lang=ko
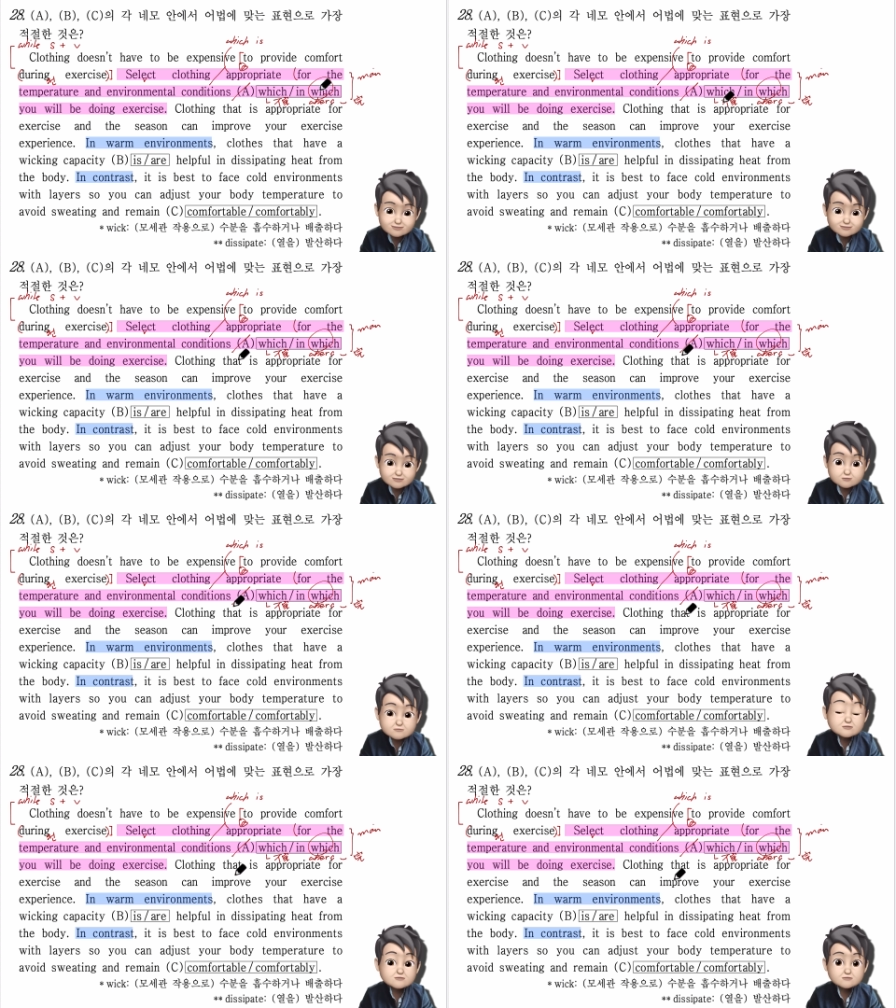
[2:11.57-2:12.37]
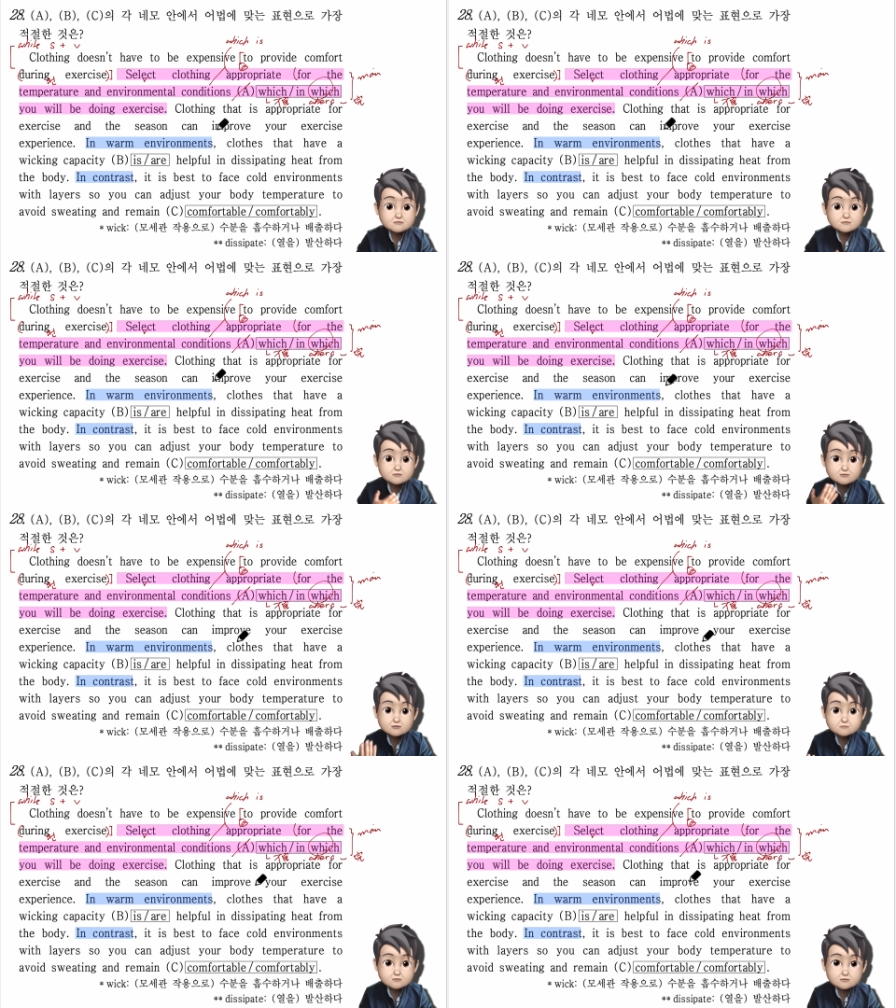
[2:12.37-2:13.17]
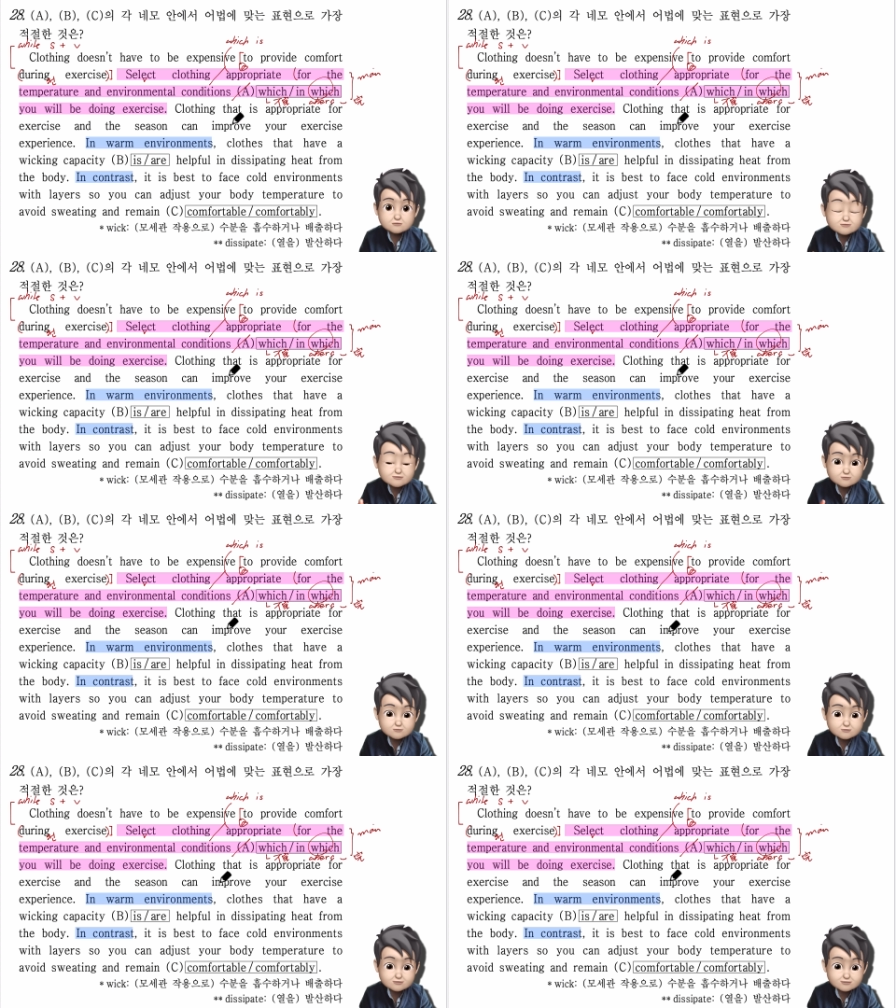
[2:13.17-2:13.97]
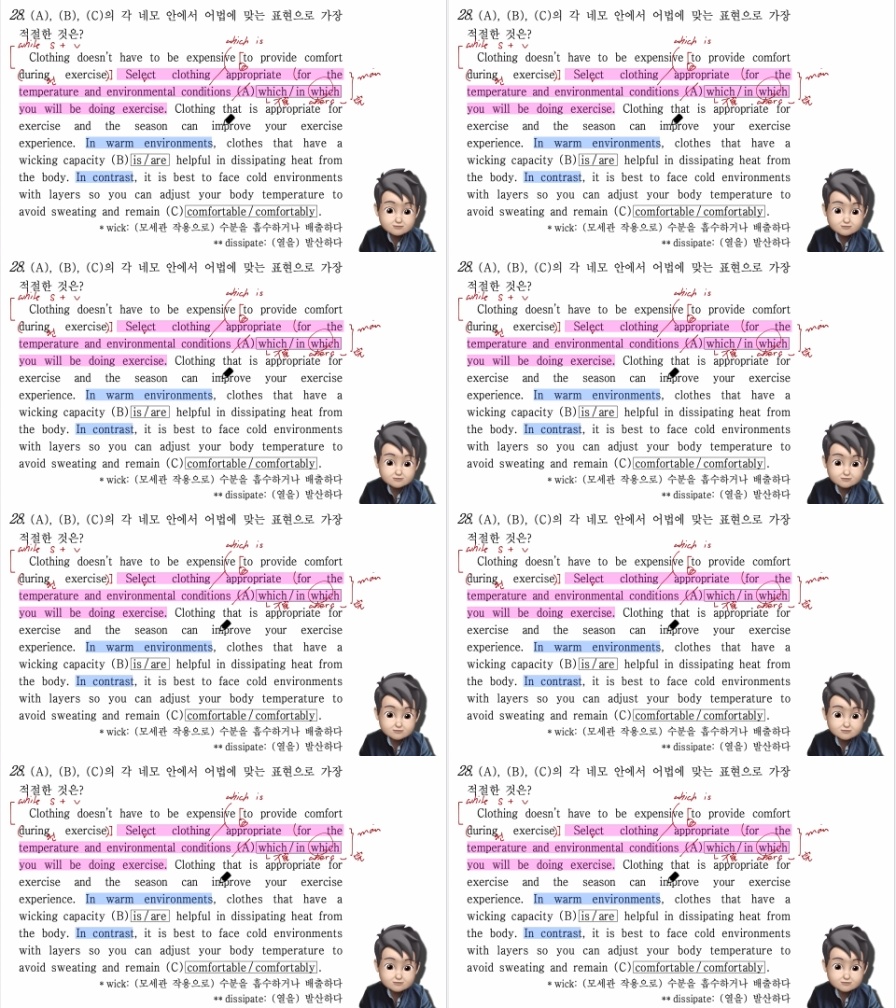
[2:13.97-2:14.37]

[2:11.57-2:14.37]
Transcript: 자, 그러면서 이제 그거에 대한 구체적인 진술 들어간다.